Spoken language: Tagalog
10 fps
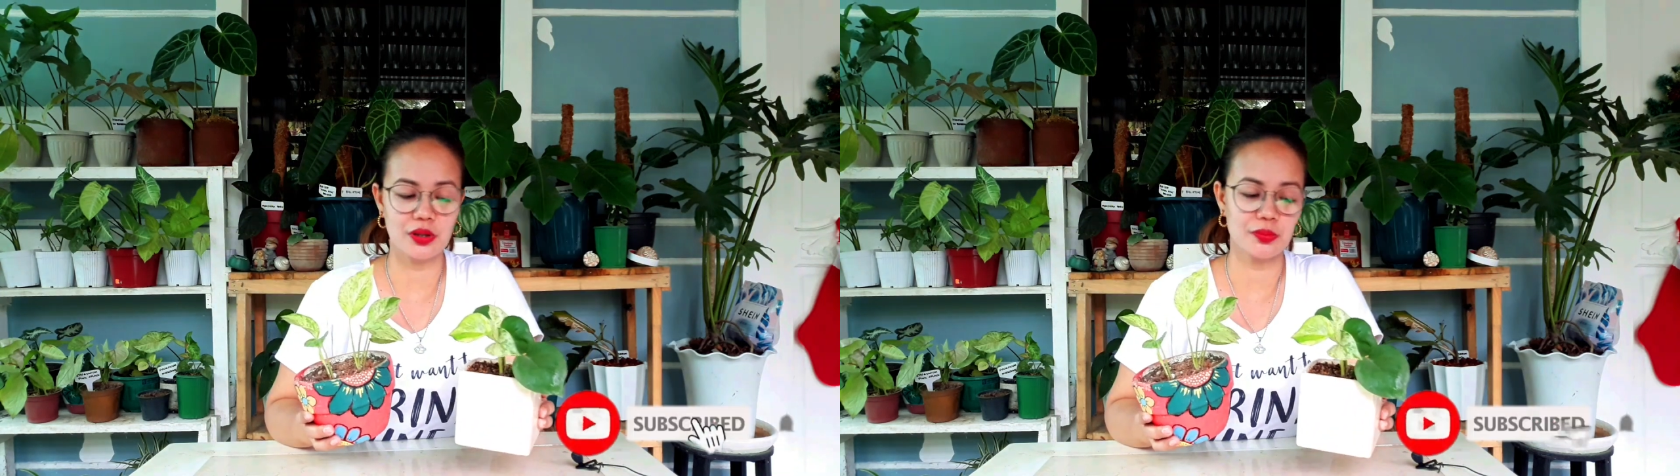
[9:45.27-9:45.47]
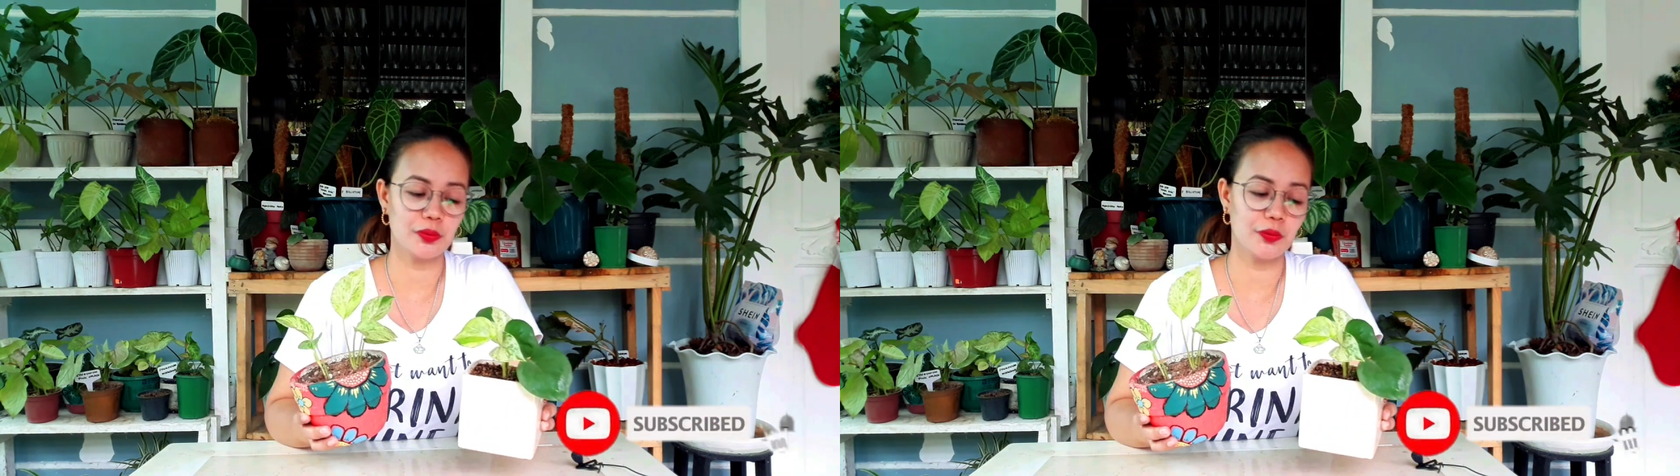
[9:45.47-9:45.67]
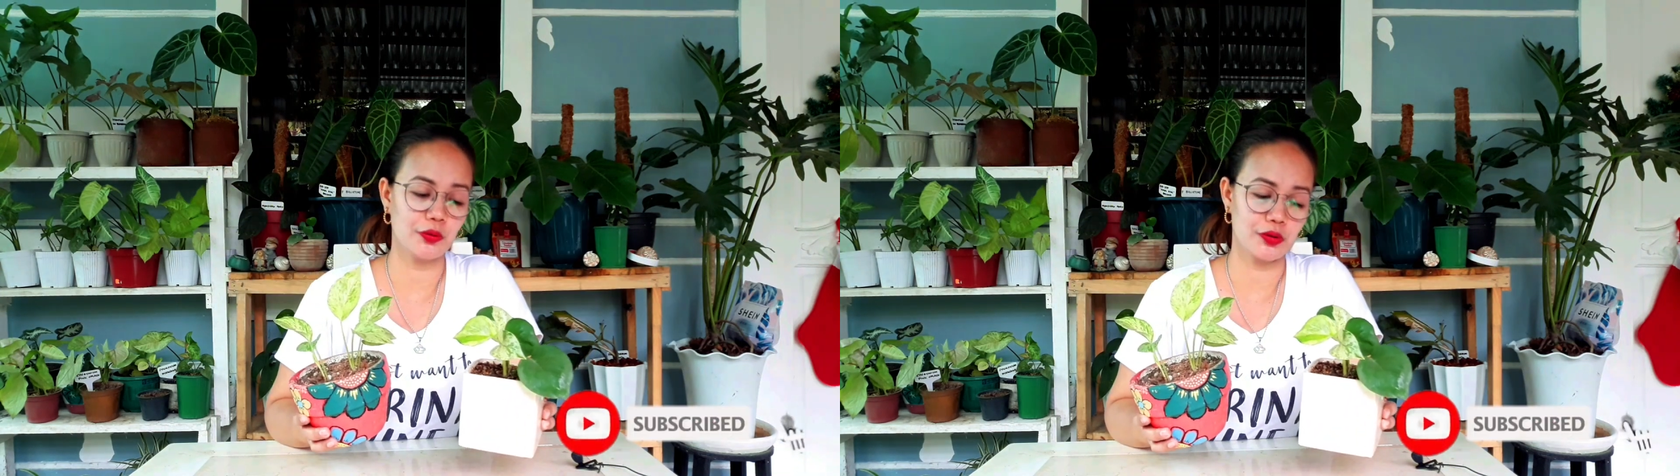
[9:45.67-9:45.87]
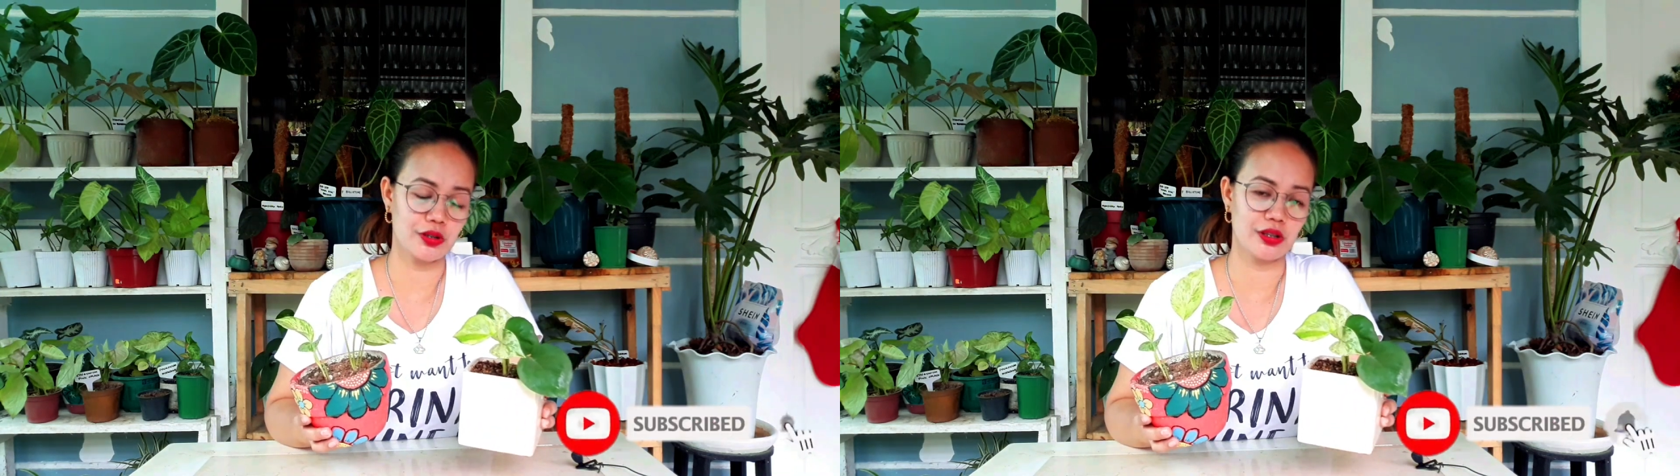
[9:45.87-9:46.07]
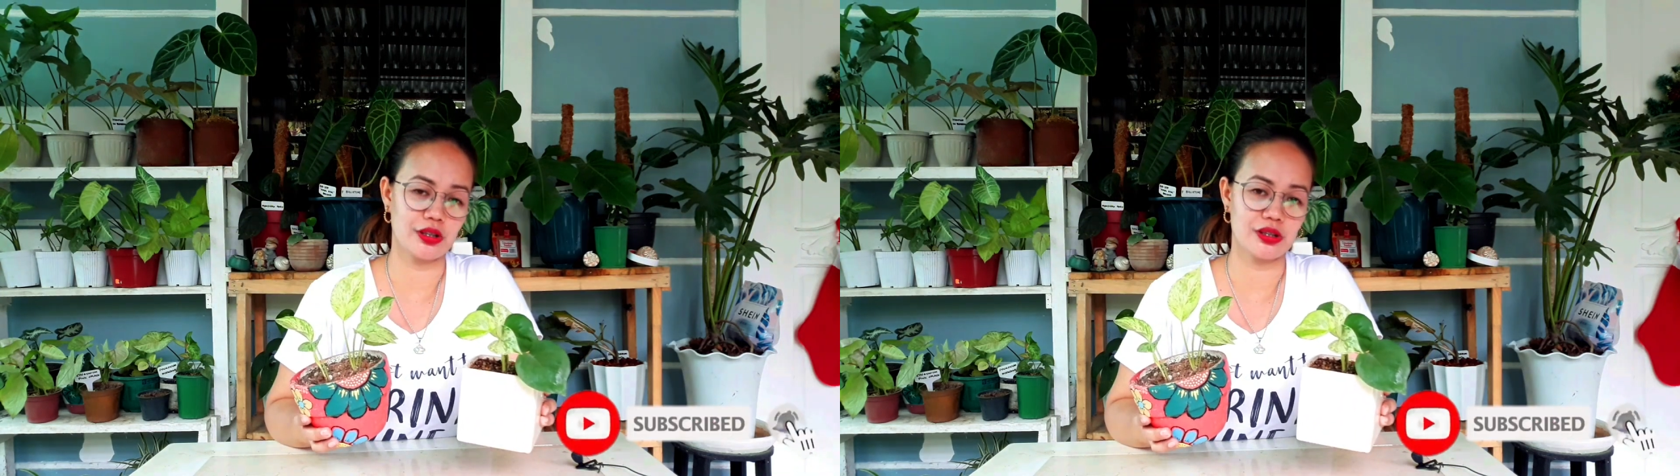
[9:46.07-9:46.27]
marble
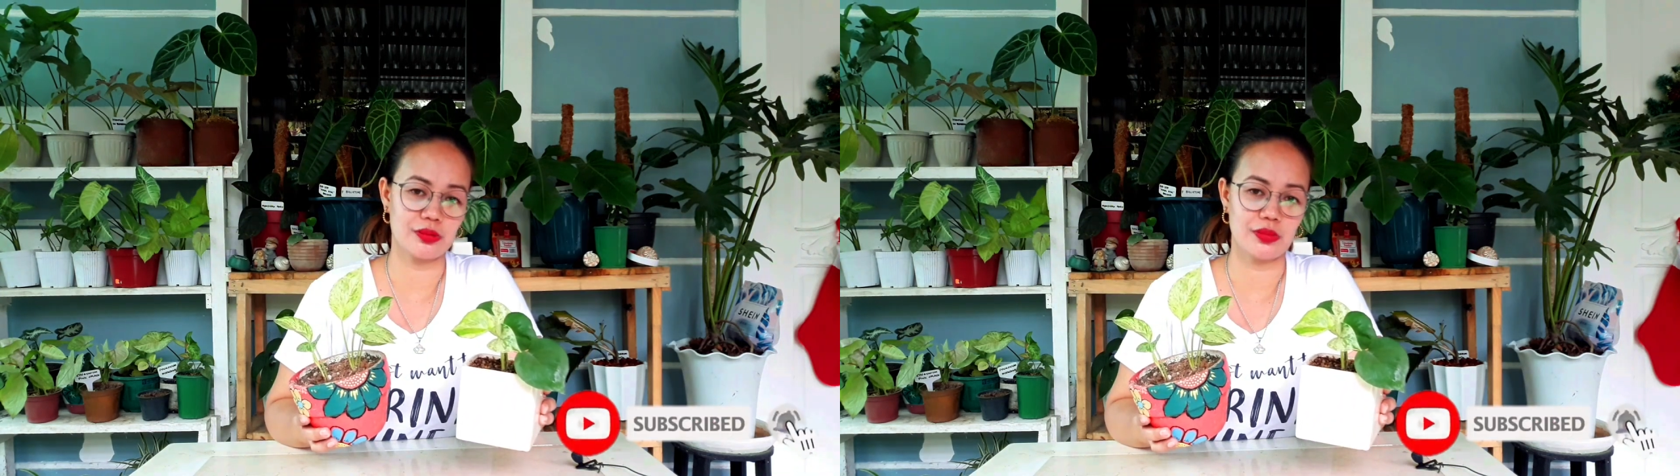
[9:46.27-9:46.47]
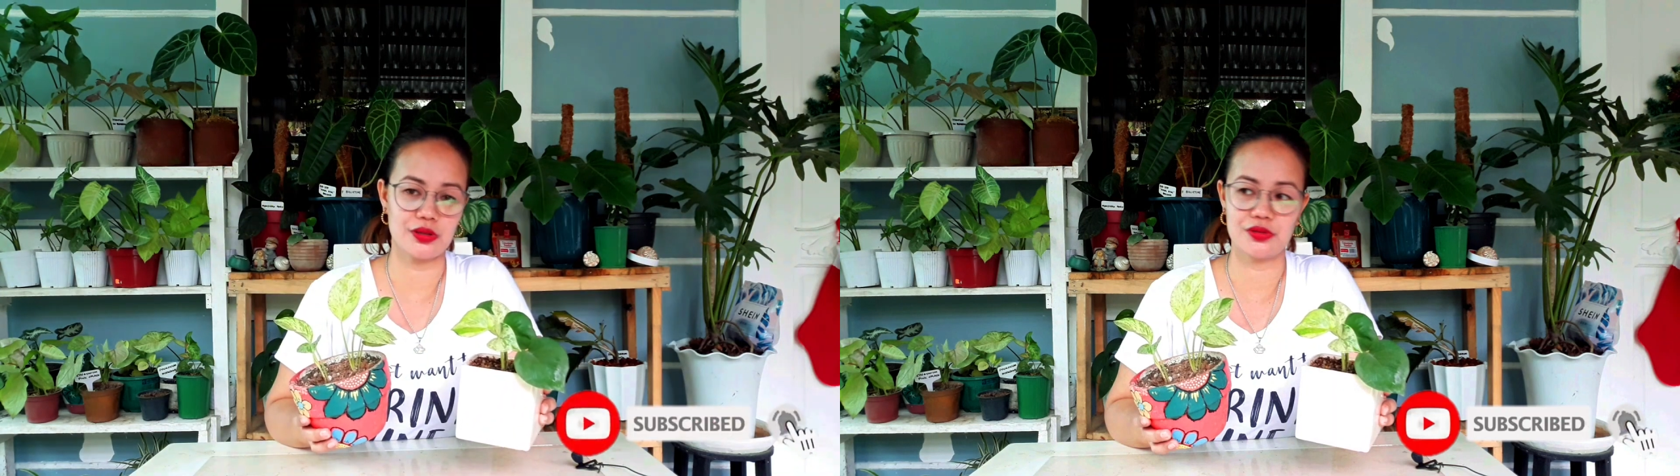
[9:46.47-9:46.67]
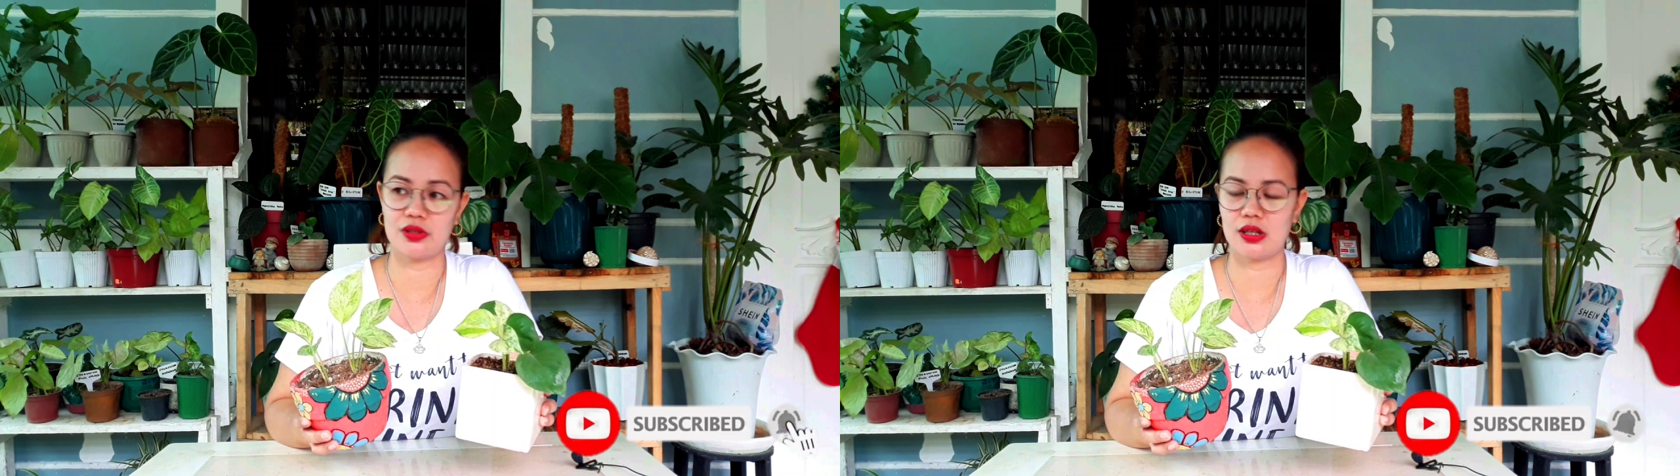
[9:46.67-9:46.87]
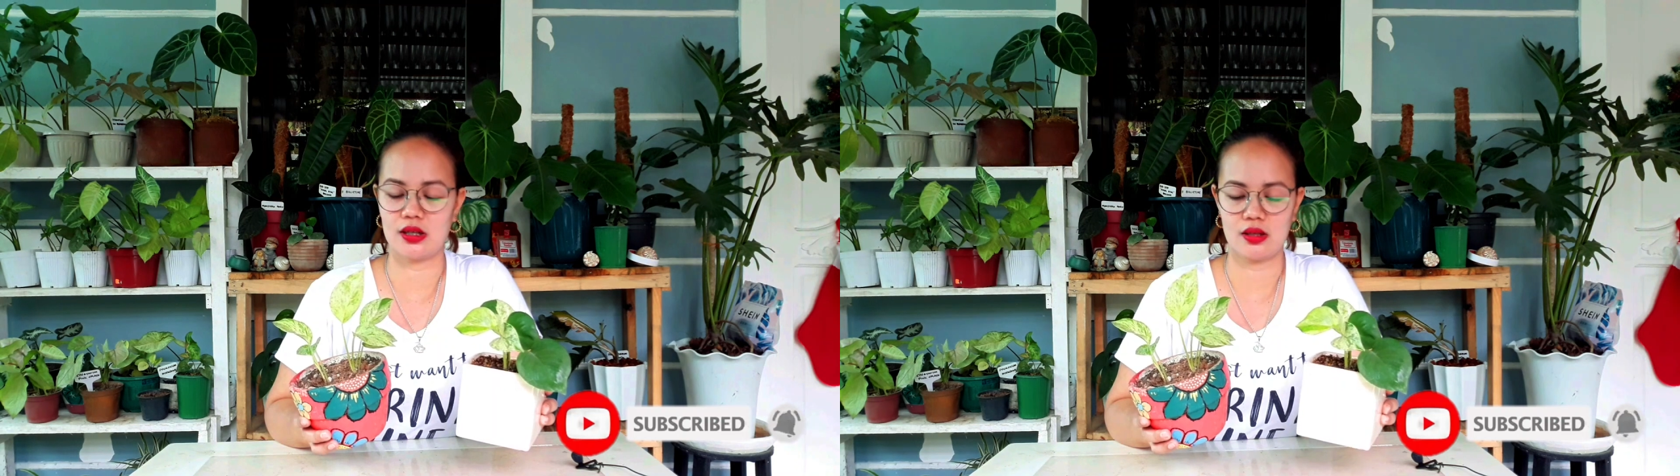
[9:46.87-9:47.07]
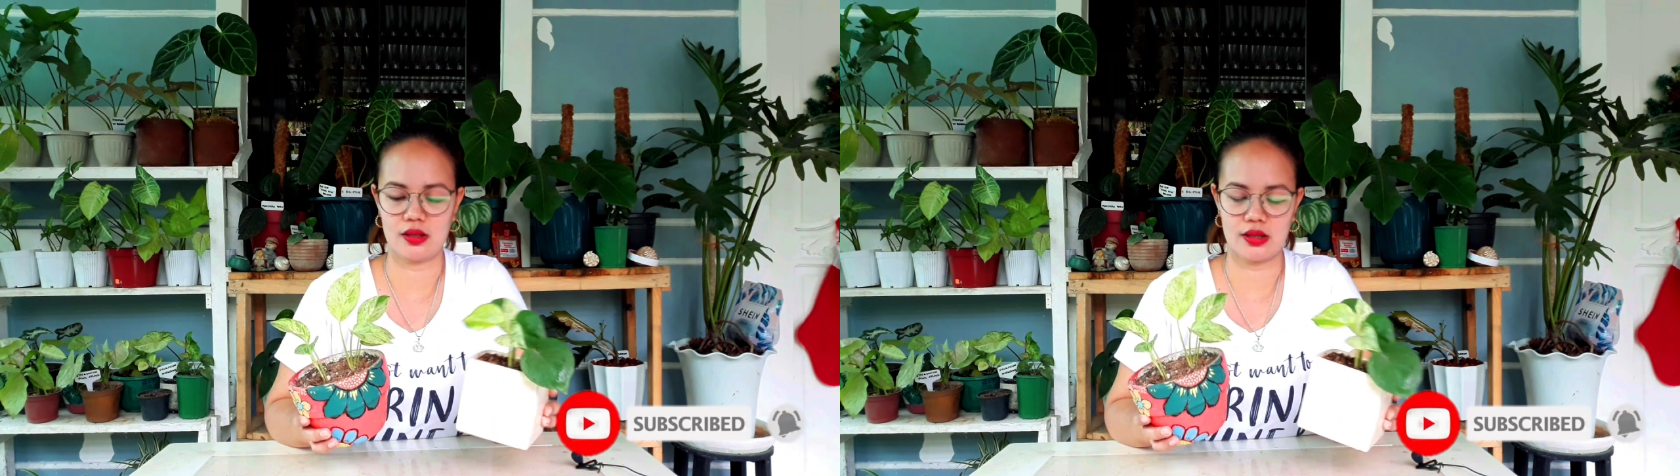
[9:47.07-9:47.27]
photos and din sa Manzilla.
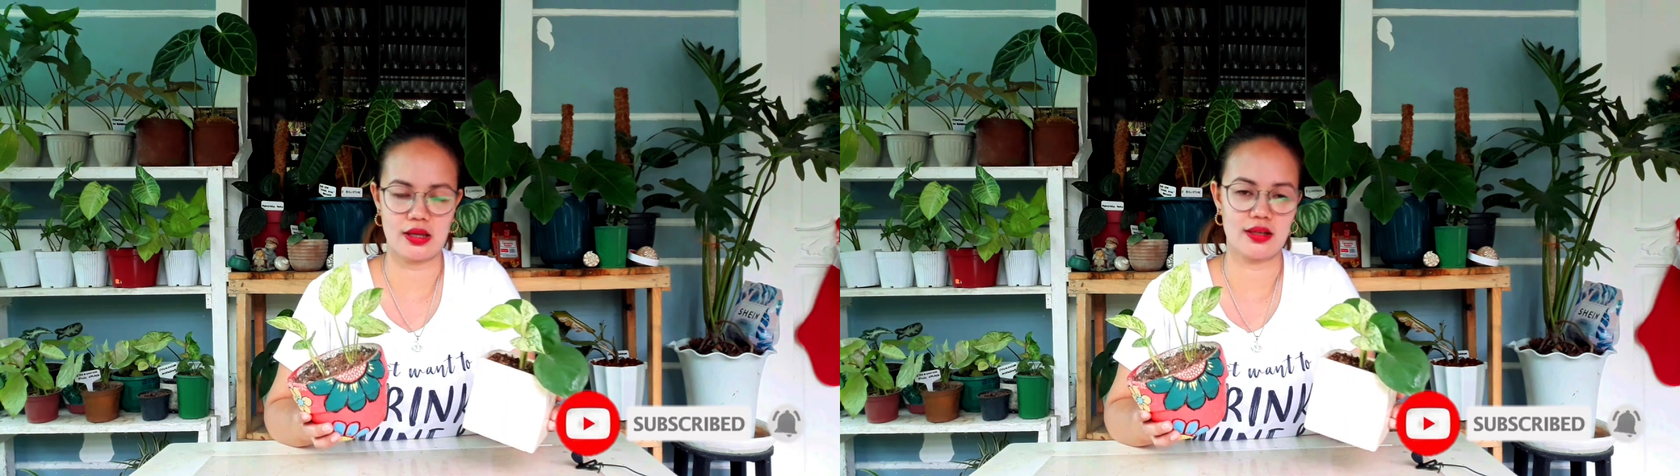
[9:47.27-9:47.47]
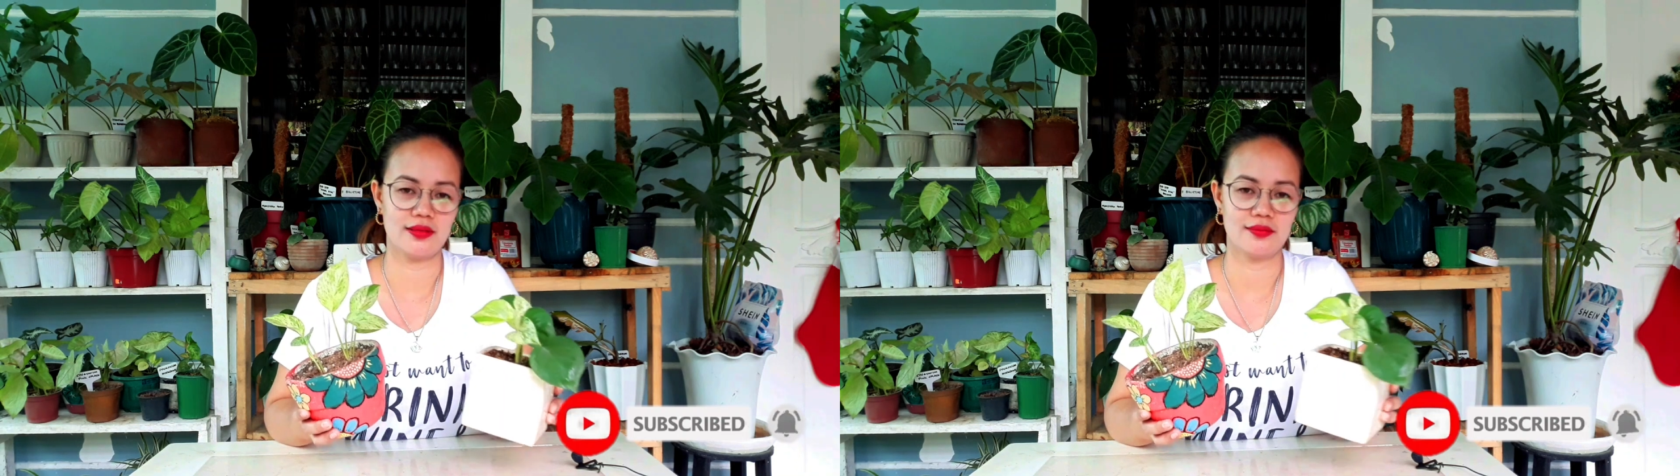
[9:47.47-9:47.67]
Ayan.